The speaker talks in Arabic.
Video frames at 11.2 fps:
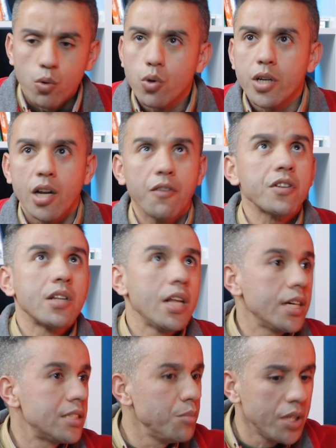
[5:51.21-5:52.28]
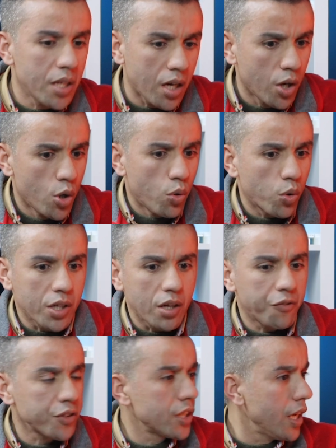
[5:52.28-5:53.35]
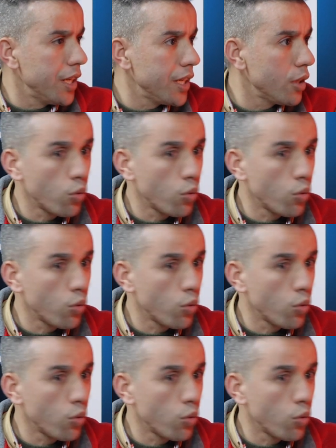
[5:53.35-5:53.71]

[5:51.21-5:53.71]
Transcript: وكنحفظ الاثمنه وكنحفظ يعني